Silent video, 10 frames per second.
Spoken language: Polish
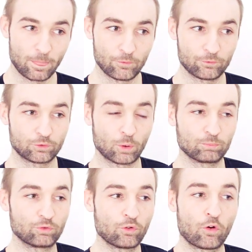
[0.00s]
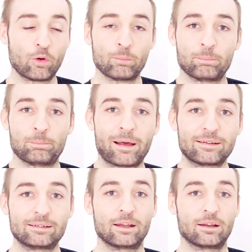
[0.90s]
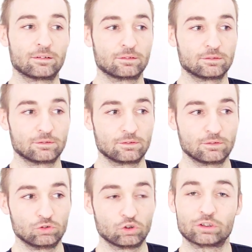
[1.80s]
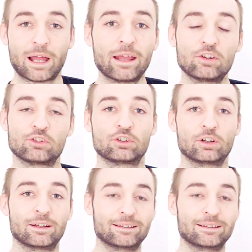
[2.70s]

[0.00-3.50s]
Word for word: w tą Twoją pasję dodajesz